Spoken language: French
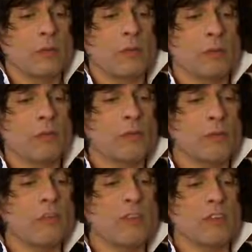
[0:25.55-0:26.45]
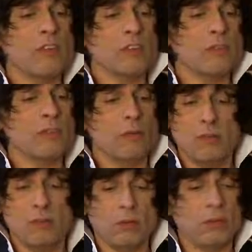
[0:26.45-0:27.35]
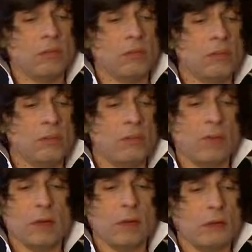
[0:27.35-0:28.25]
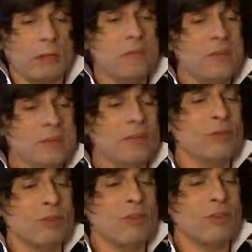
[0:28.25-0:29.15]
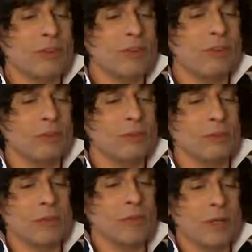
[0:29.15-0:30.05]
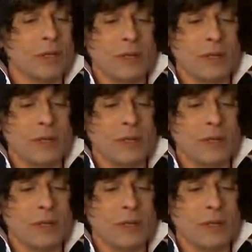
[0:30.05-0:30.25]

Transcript: Franchement, s'ils avaient su, ils auraient tous été là, quoi. 1258, quoi.